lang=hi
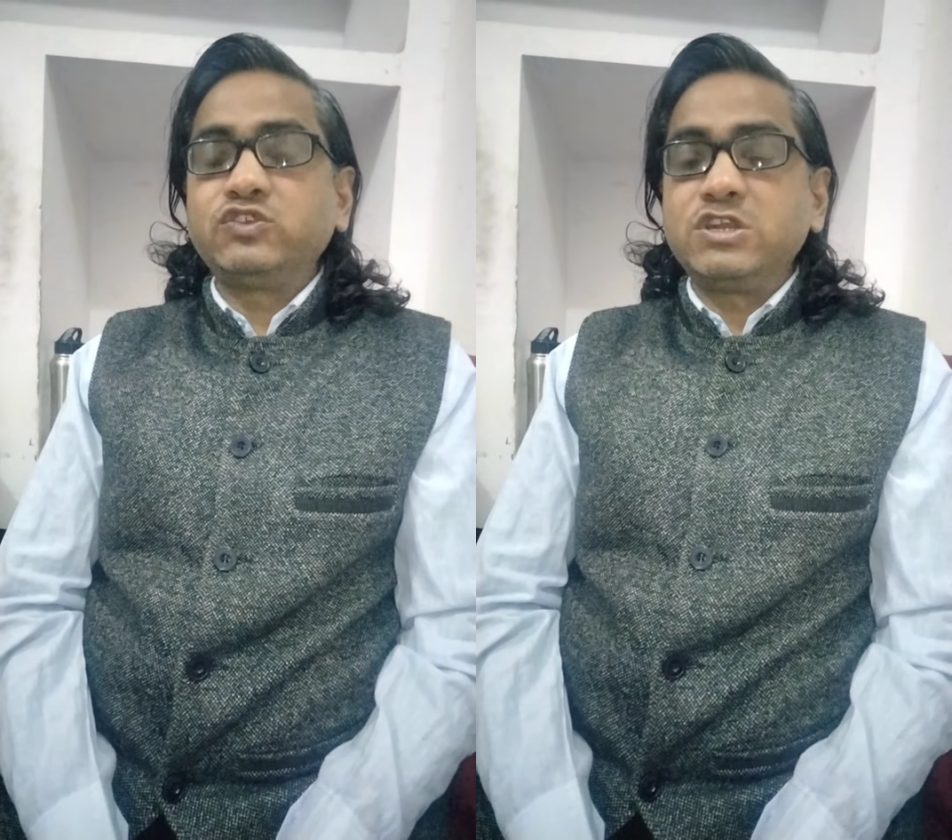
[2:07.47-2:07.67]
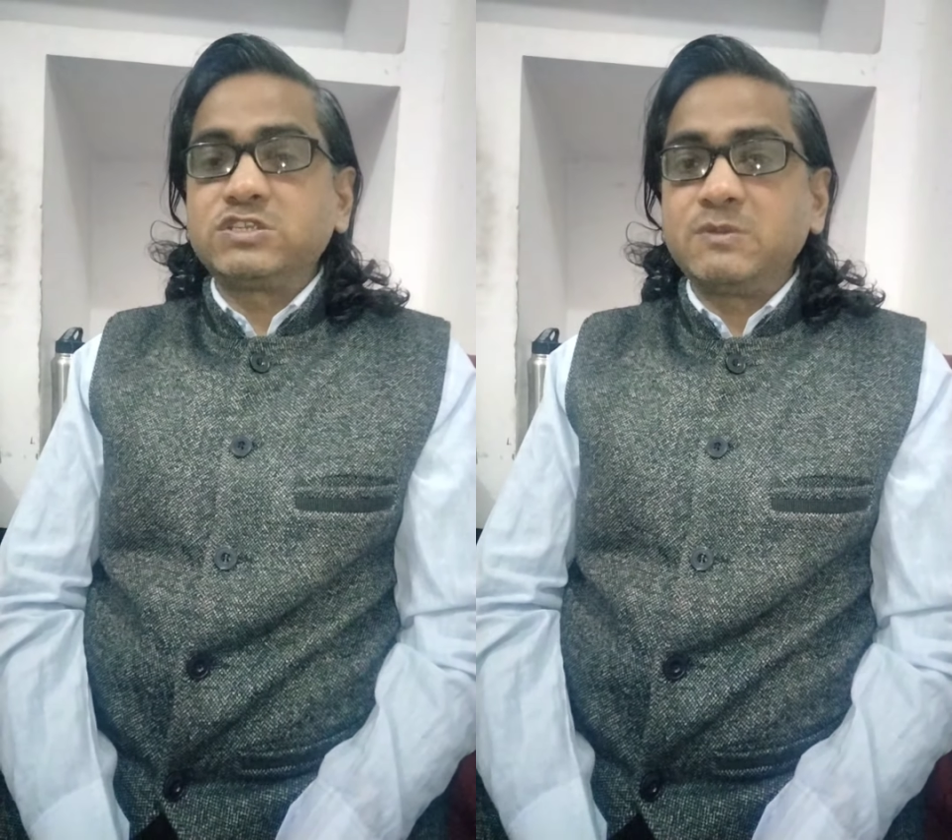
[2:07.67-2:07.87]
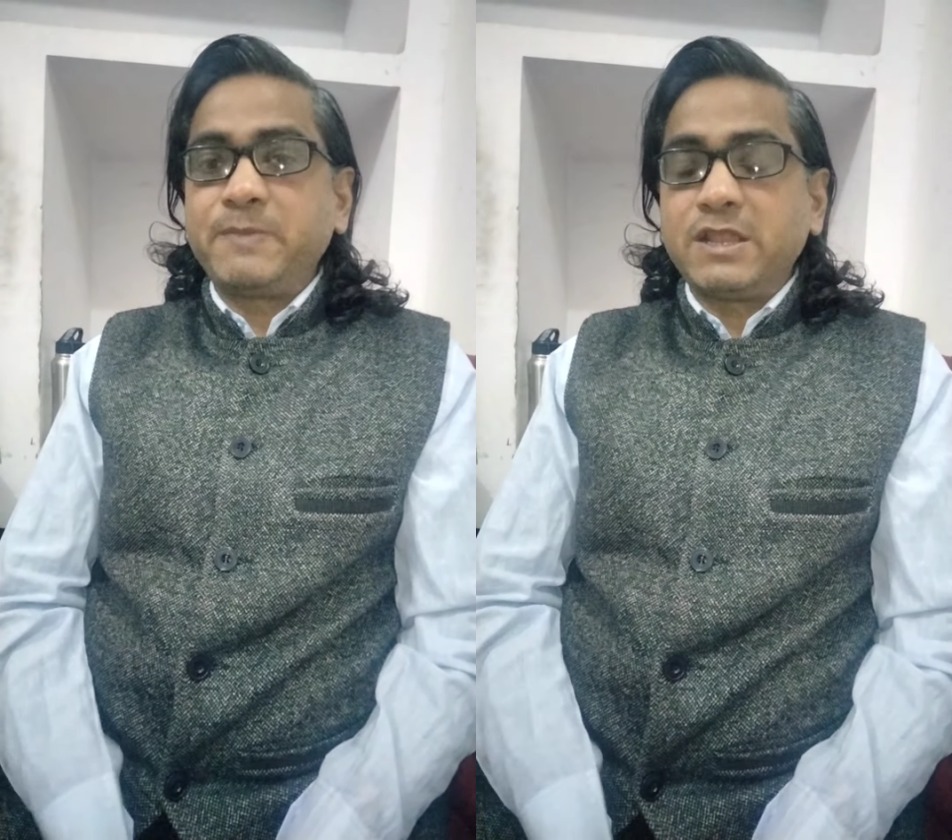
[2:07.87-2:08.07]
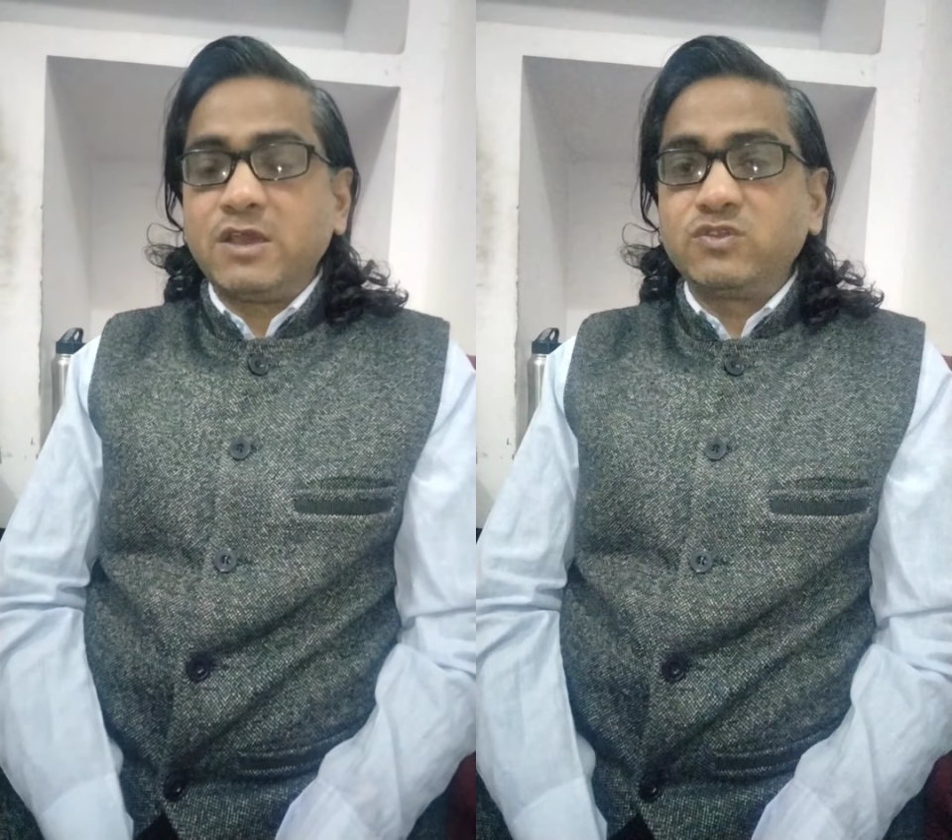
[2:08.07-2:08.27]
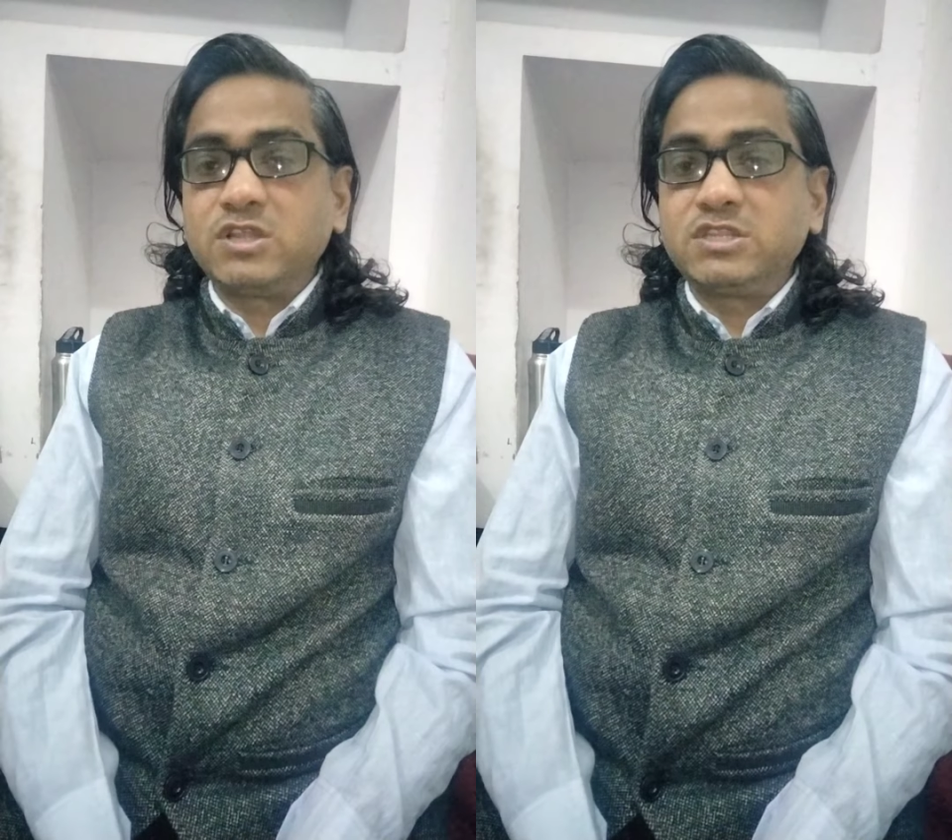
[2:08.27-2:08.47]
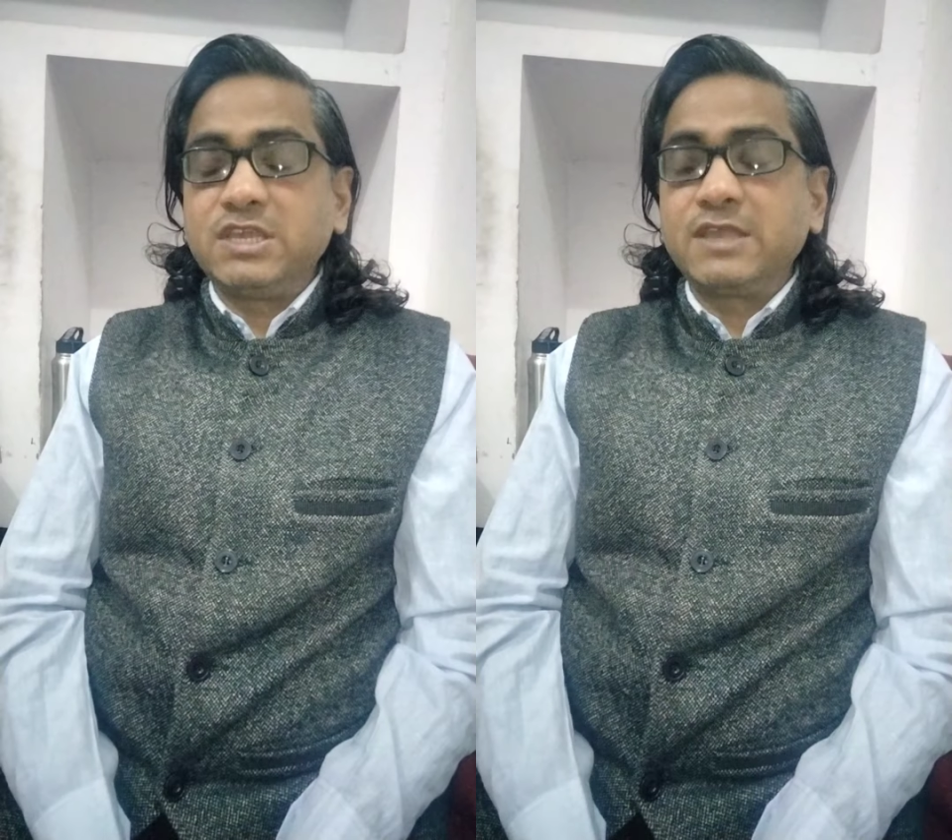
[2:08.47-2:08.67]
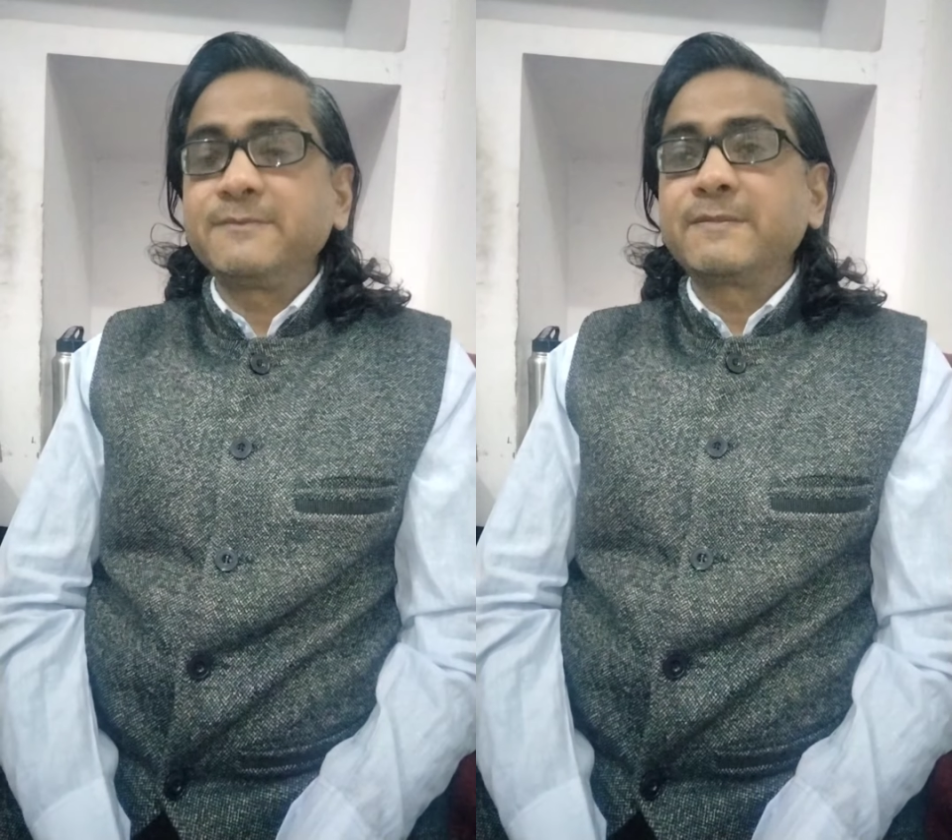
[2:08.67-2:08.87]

जॉइंट्स में पैदा हो जाती है